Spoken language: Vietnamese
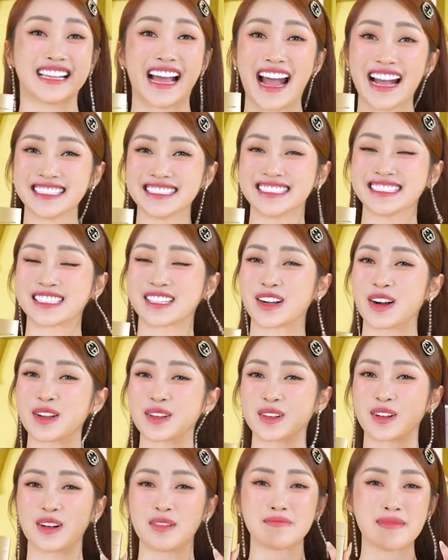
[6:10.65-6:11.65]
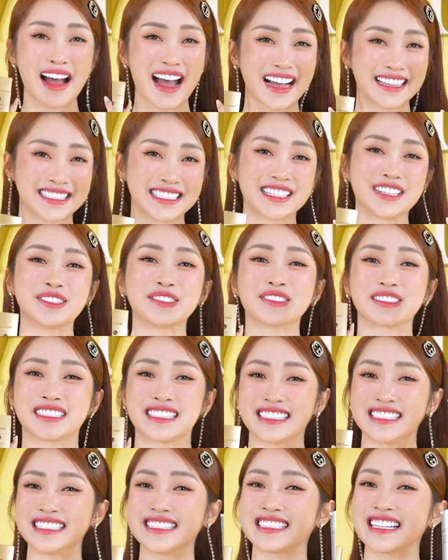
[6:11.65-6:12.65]
giá chỉ còn có ba triệu
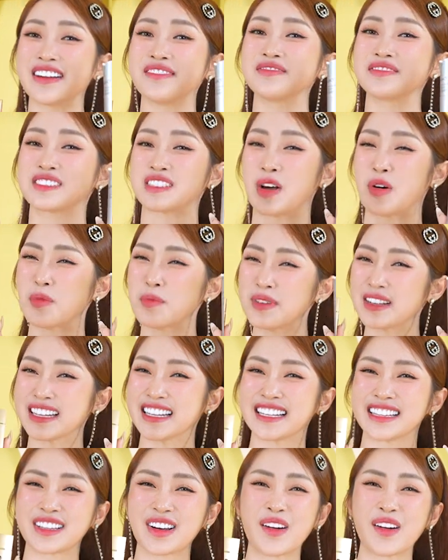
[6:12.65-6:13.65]
chín trăm sáu mươi nghìn